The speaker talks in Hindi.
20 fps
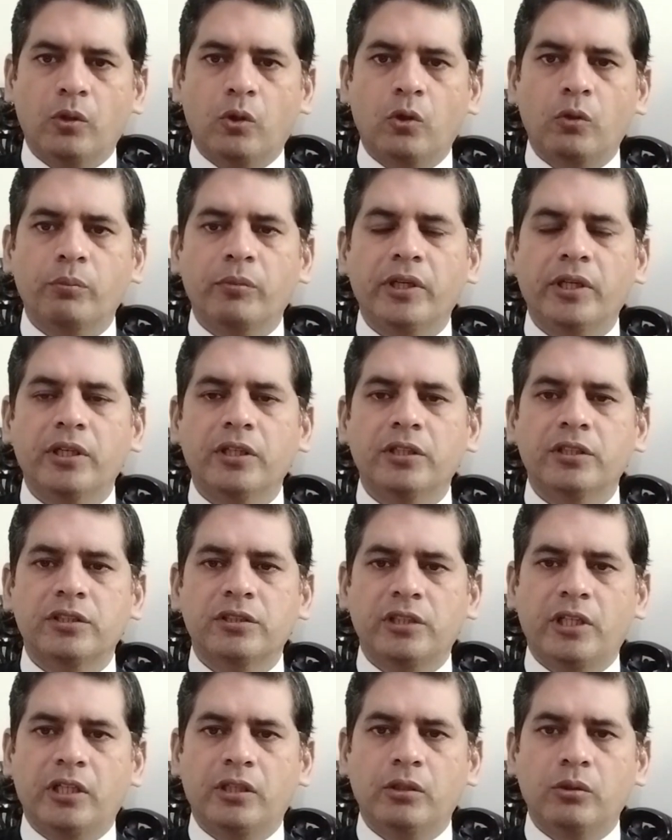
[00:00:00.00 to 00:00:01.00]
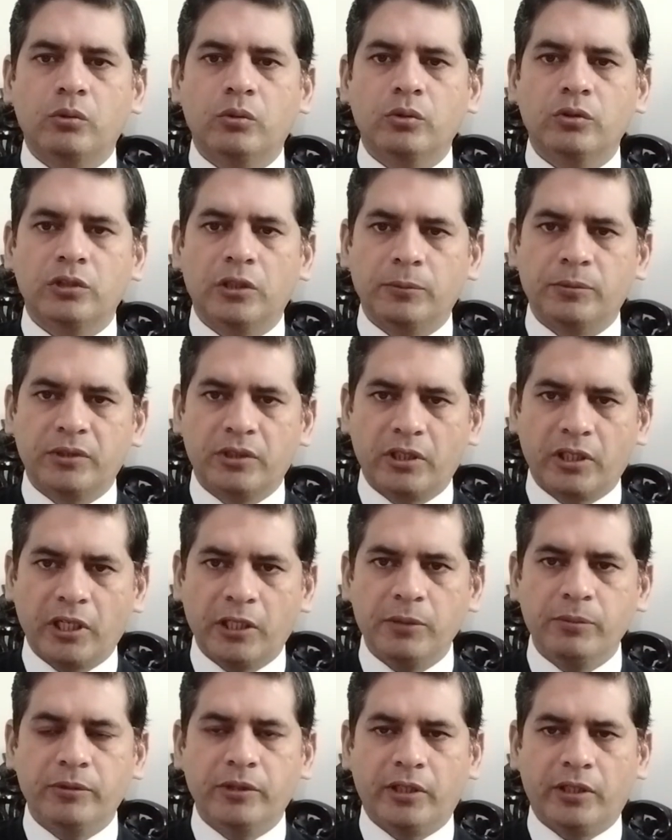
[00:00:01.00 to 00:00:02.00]
और मेरे इस चैनल को
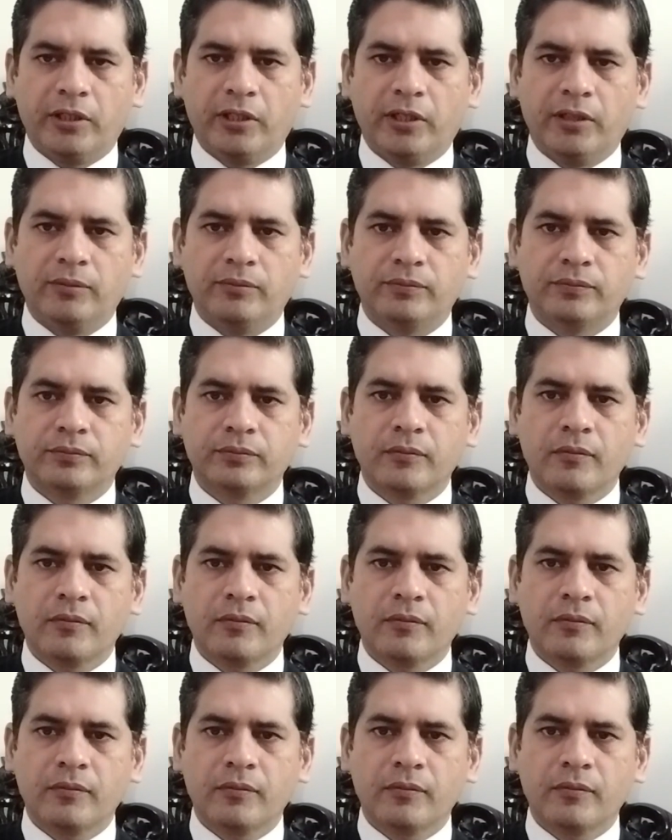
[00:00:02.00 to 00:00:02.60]
सब्सक्राइब करना है